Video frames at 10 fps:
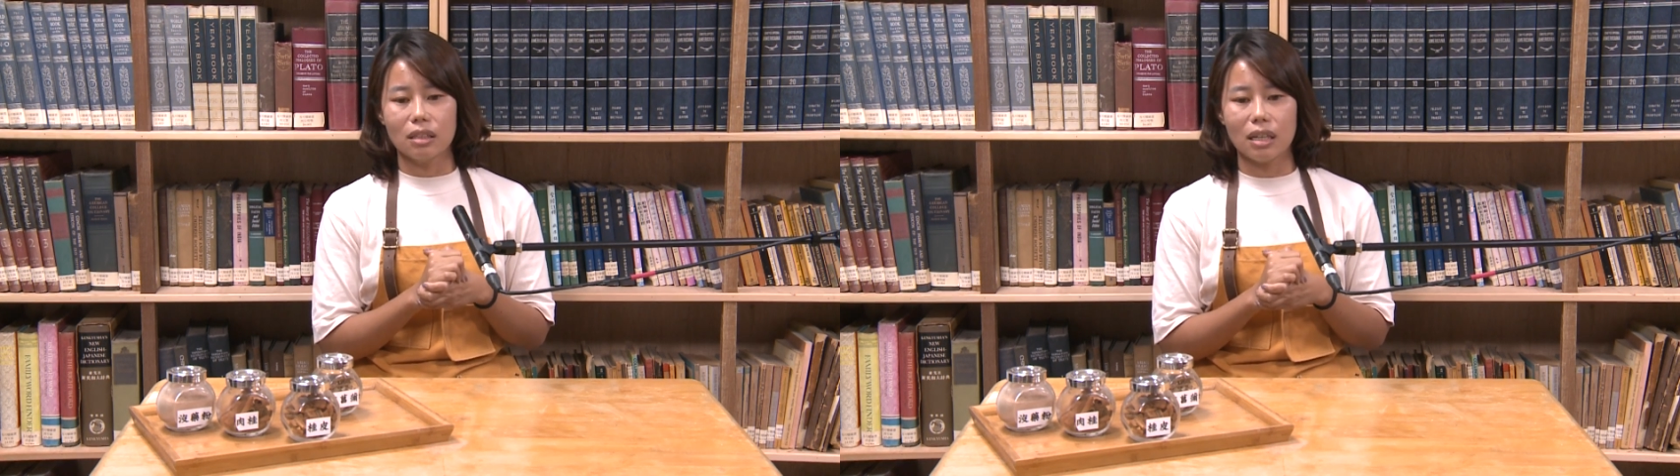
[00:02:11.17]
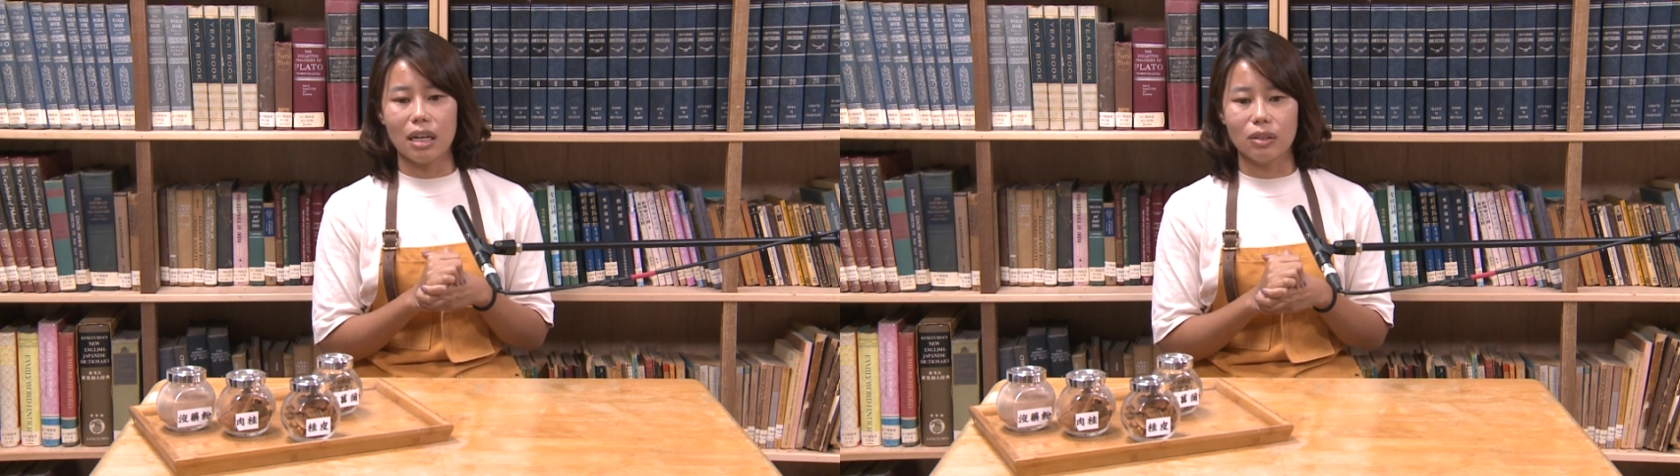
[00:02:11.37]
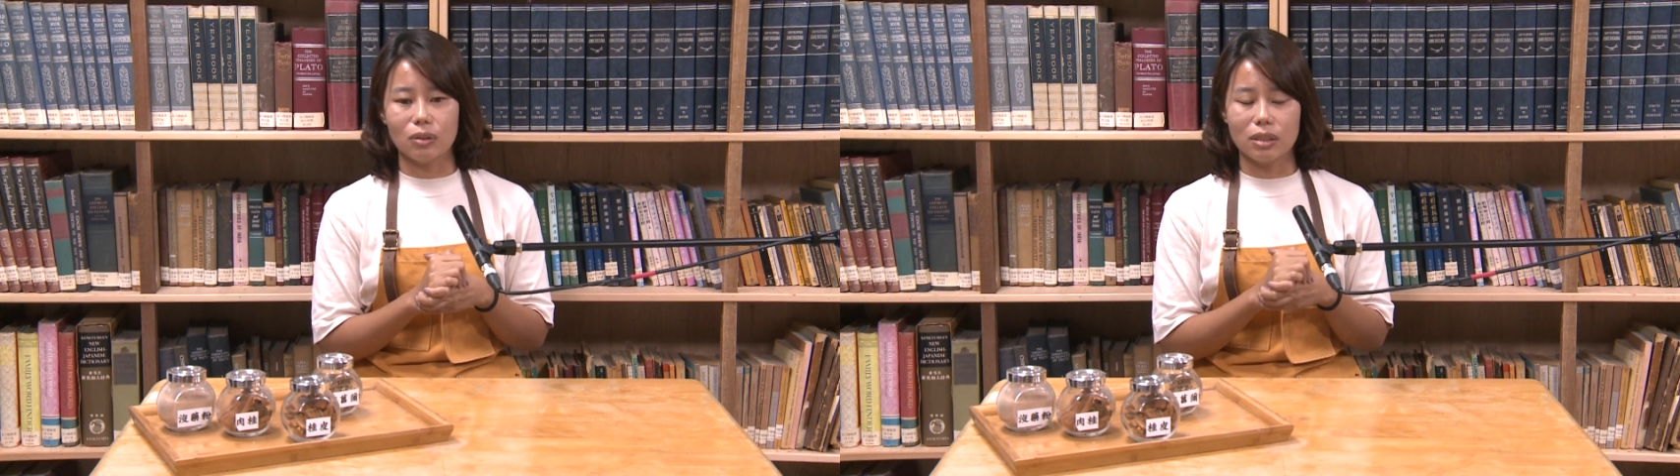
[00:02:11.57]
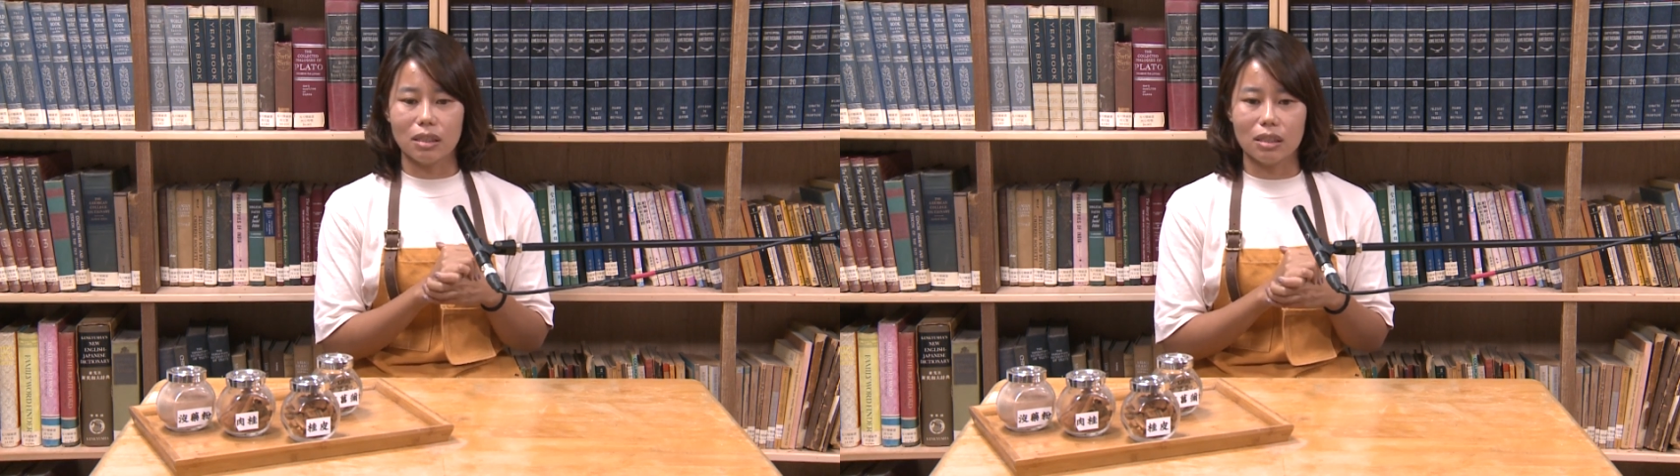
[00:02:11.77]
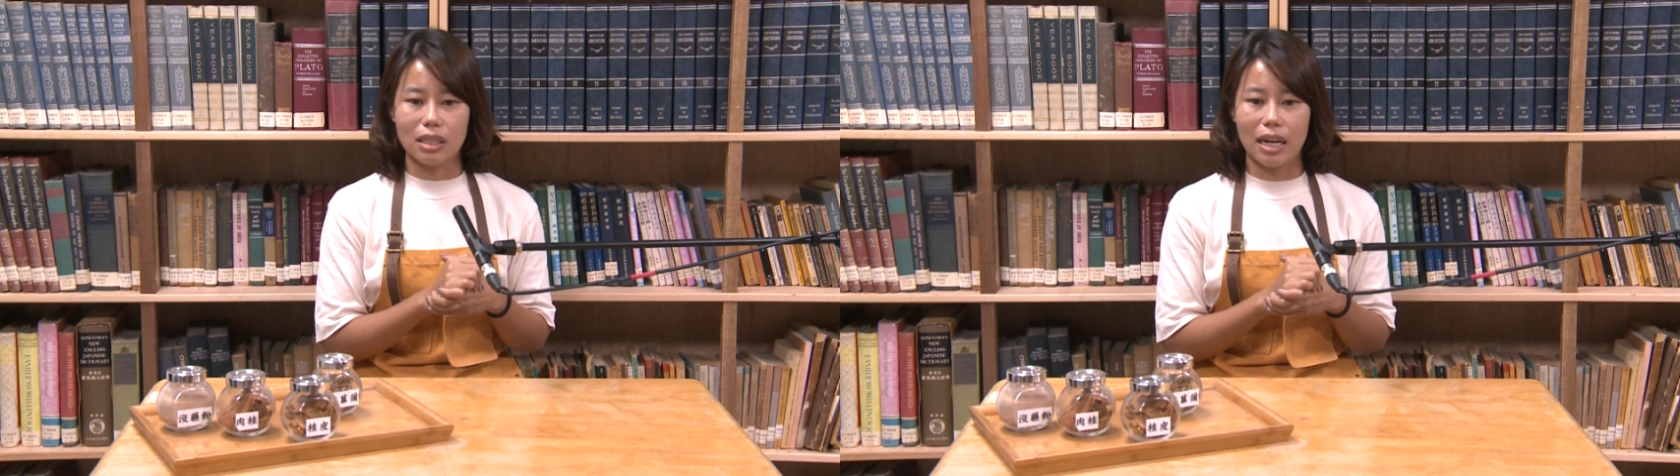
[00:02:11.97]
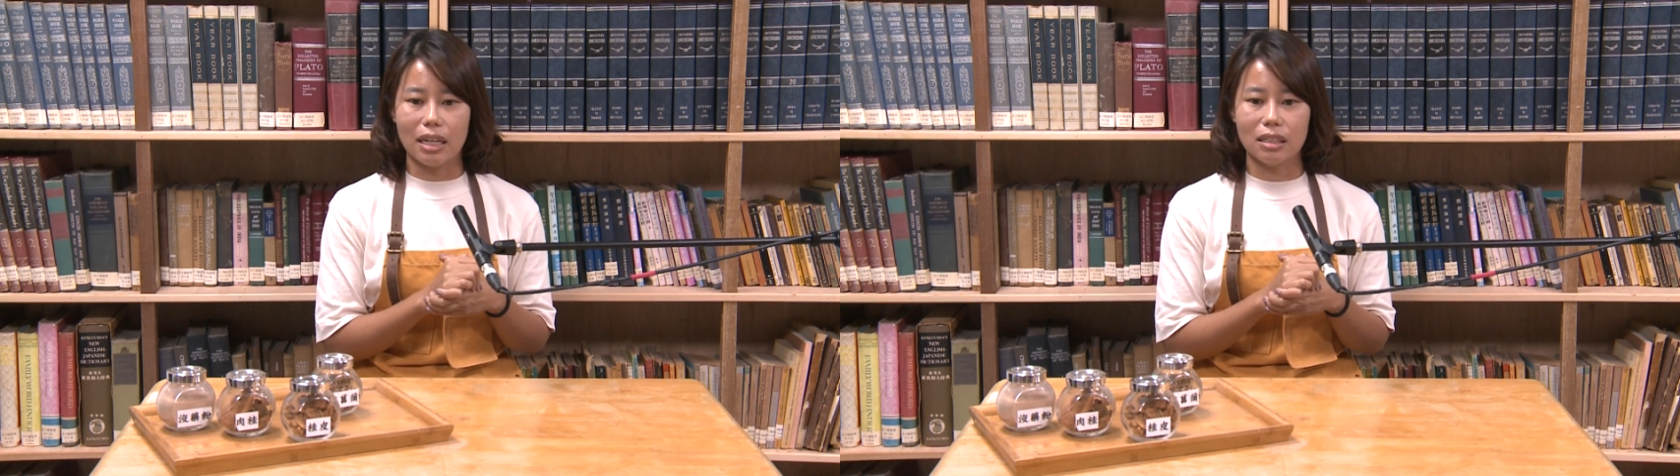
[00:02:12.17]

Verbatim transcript: 他有这样的才